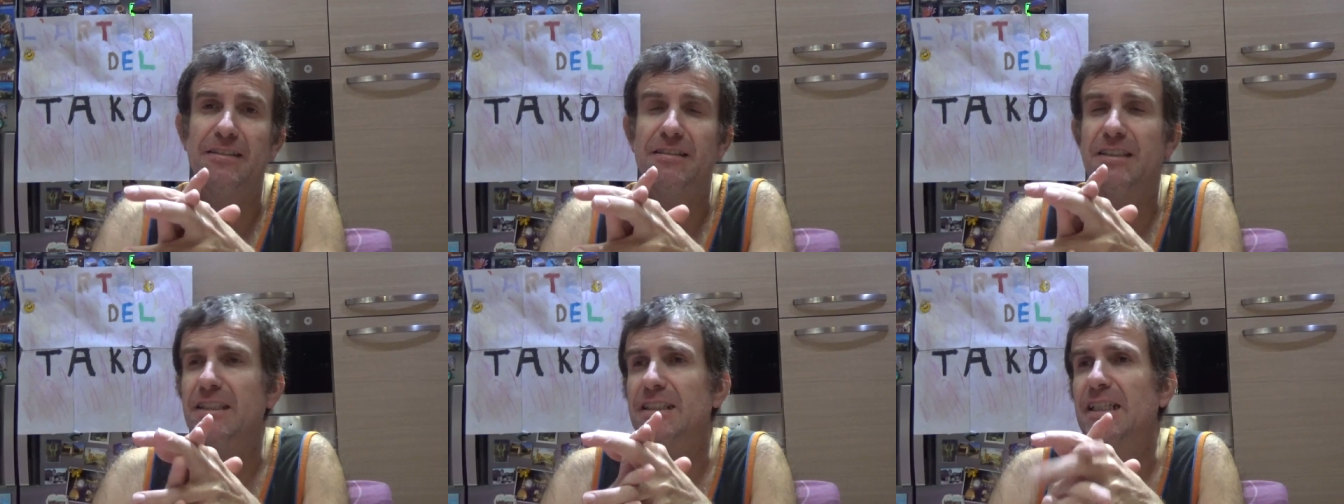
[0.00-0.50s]

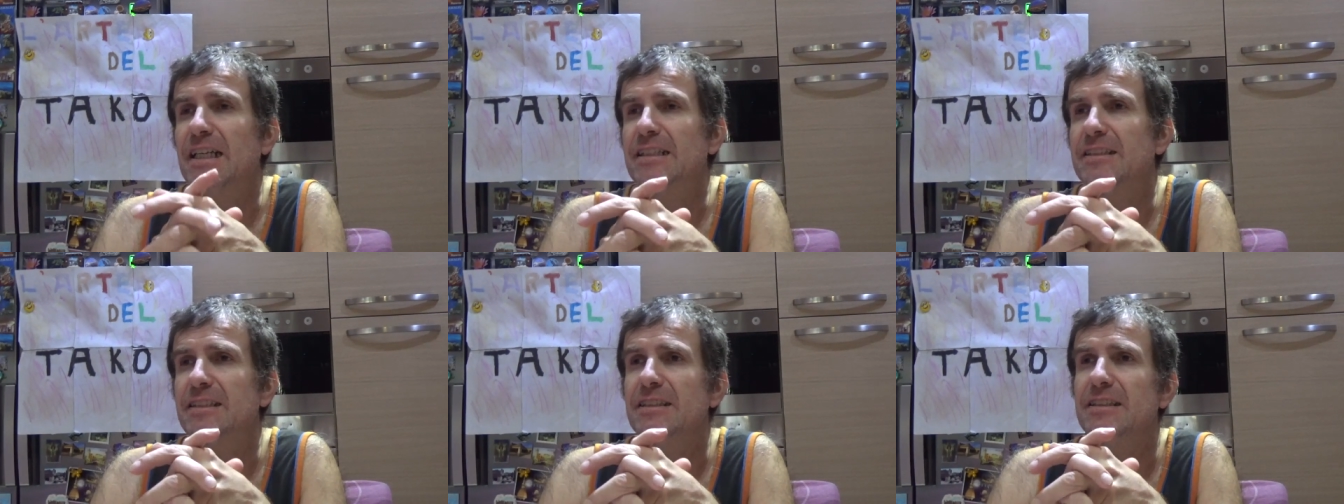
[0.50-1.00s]
delle
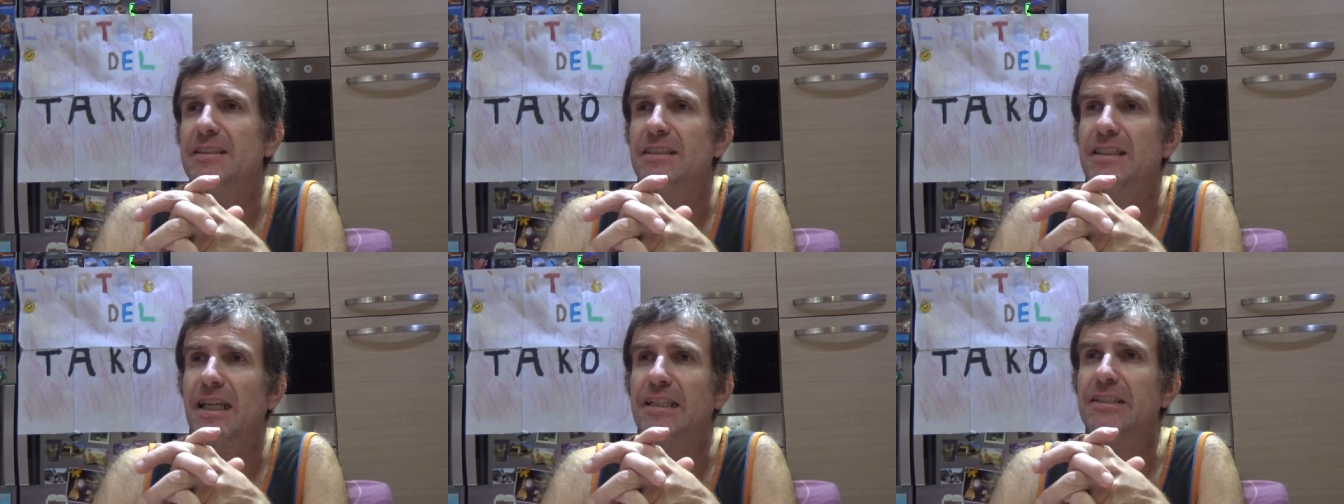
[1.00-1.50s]
carte di
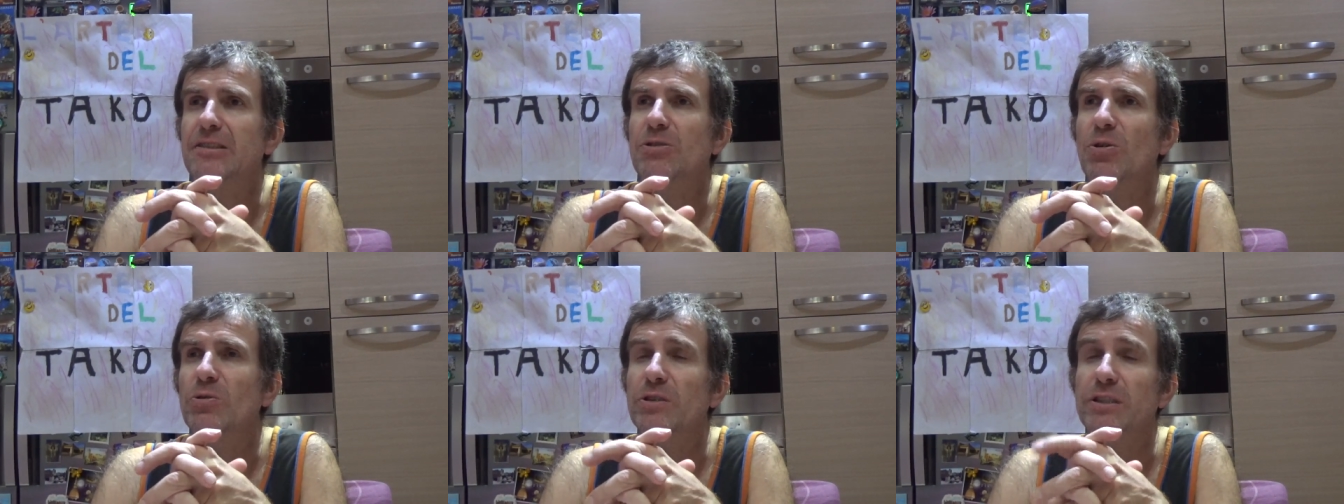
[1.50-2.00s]
credito